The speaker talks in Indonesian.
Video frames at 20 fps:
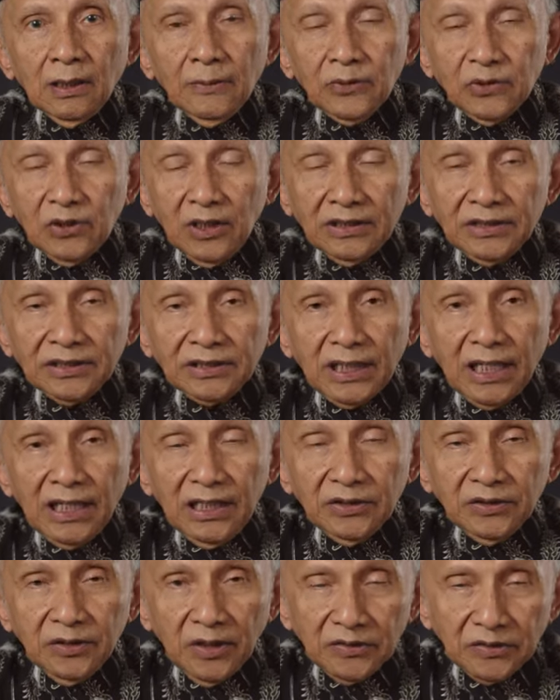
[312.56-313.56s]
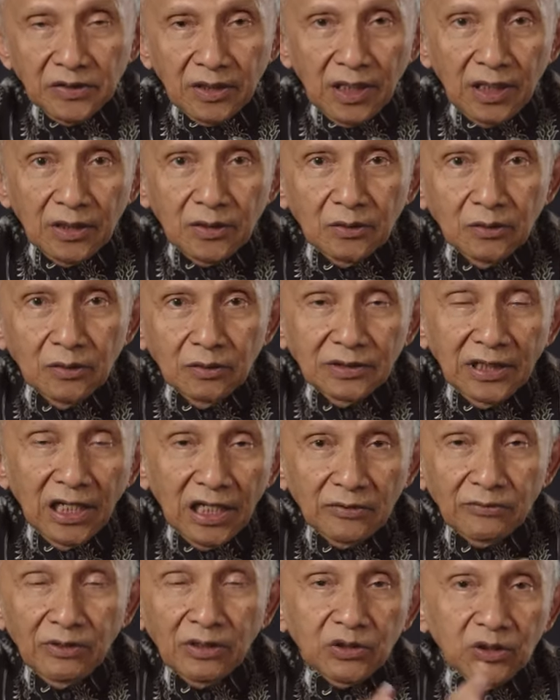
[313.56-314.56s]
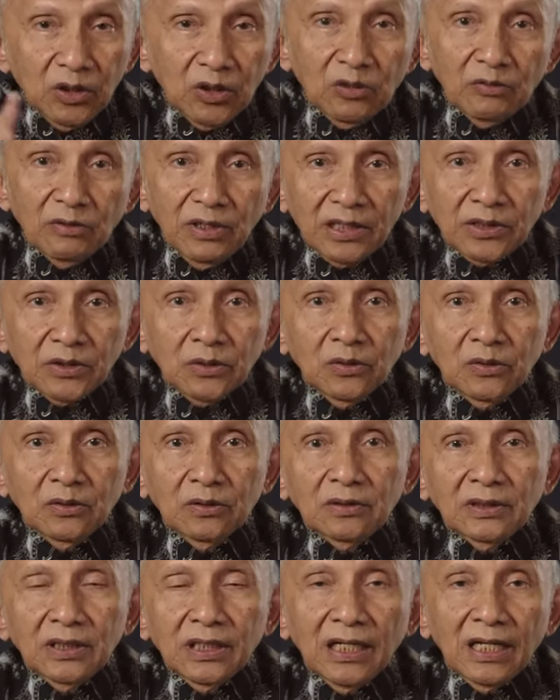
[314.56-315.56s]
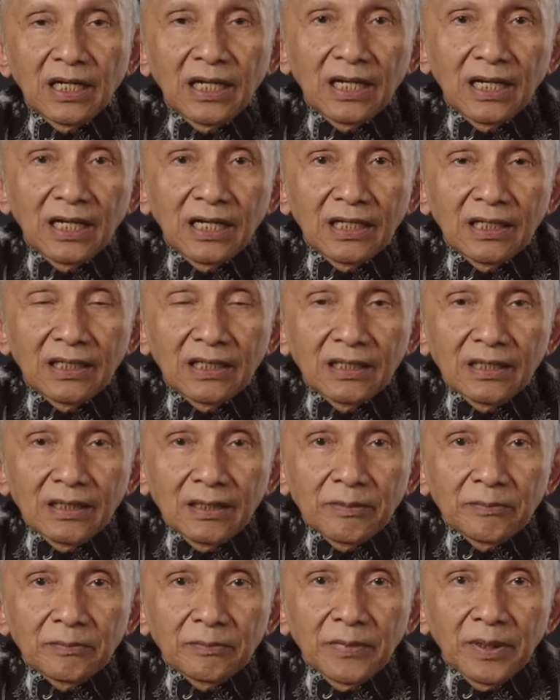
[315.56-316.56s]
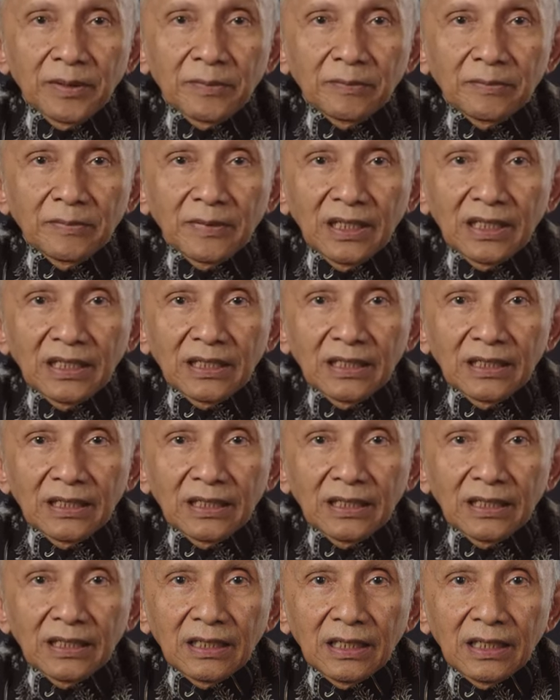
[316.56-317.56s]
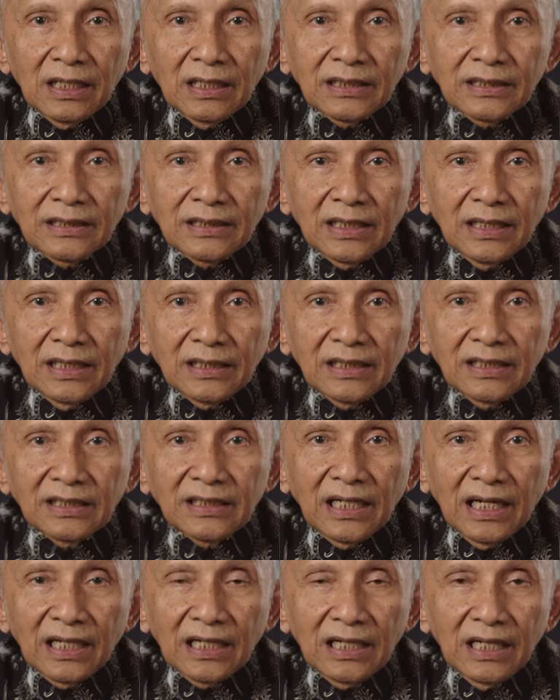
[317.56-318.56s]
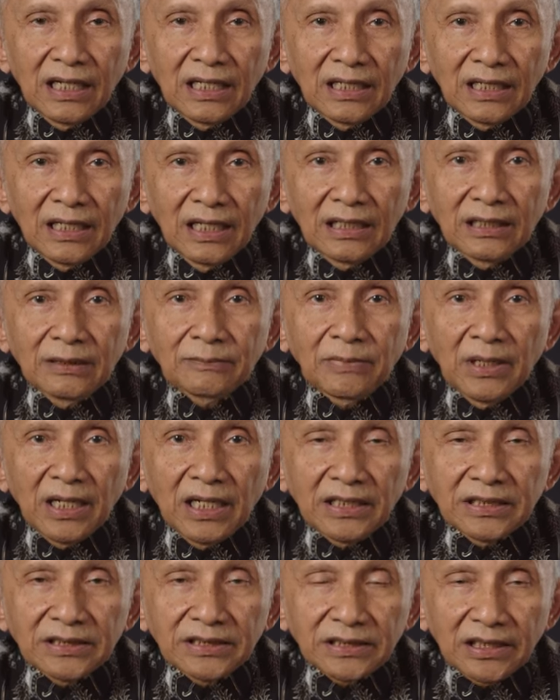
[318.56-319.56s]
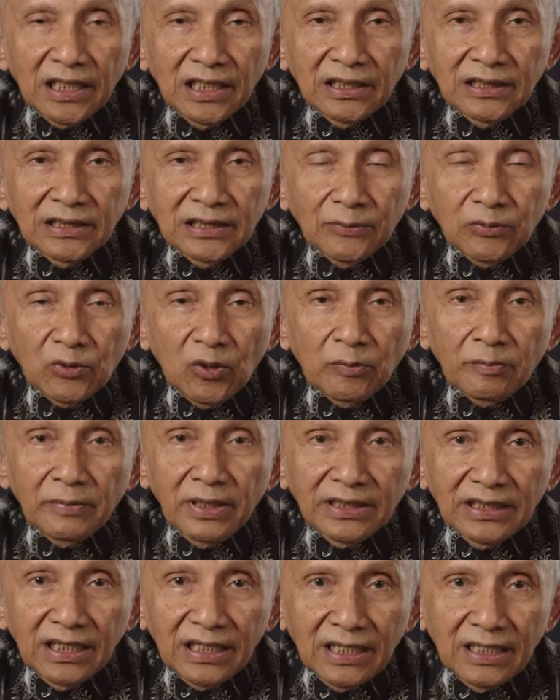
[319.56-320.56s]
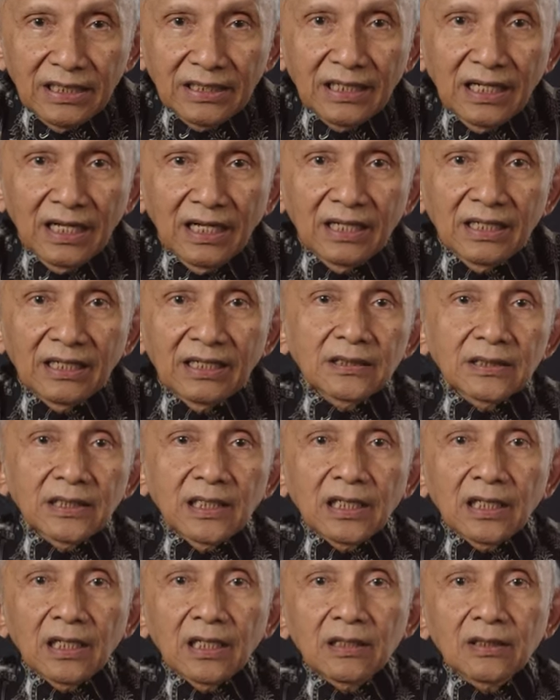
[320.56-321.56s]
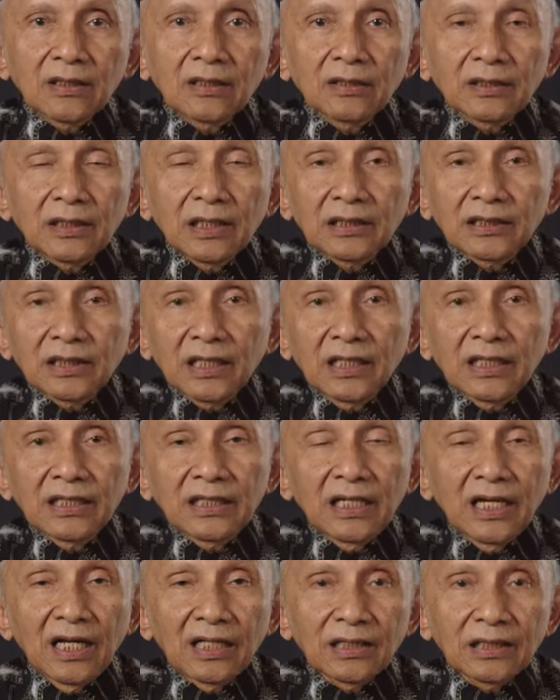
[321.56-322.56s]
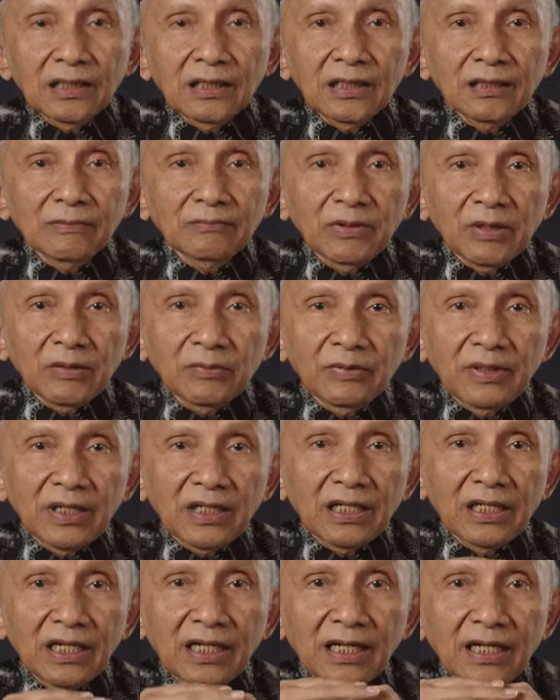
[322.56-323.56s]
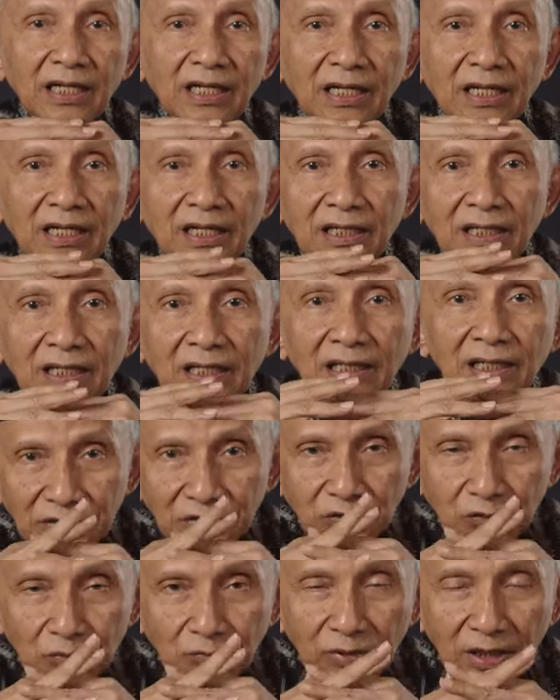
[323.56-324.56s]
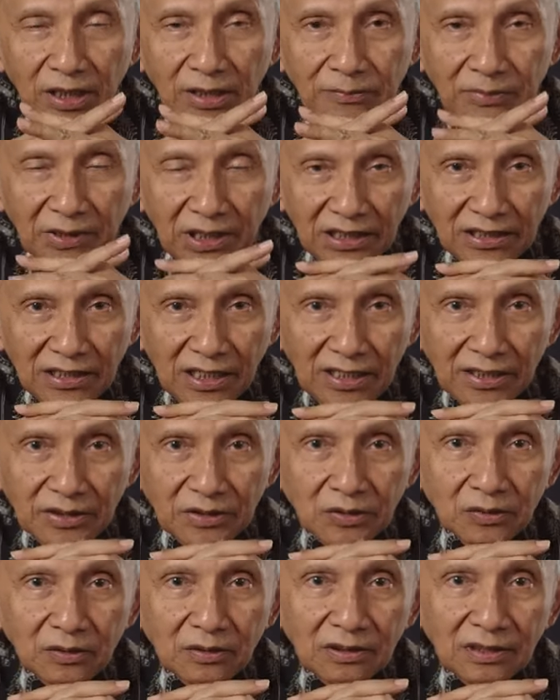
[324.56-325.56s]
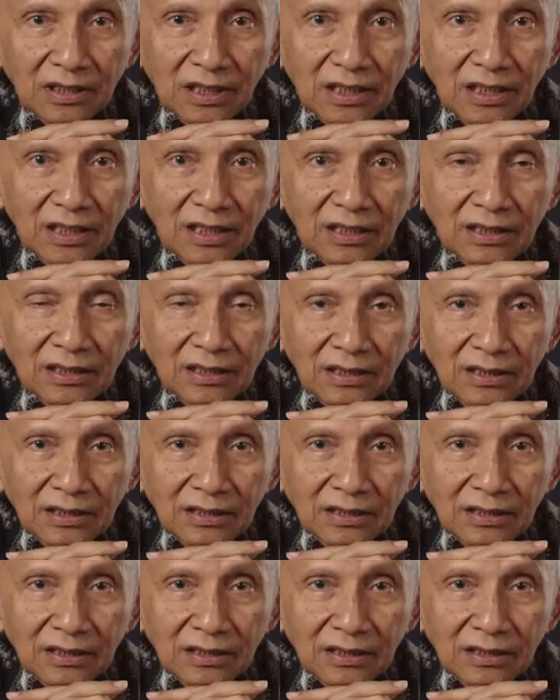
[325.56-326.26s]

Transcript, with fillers: Kebetulan sekali saudara-saudaraku dari waktu ke waktu ya memang ada kegagalan barisan diplomatik kita. Jadi kalau kita lihat berbagai sumber berita itu ya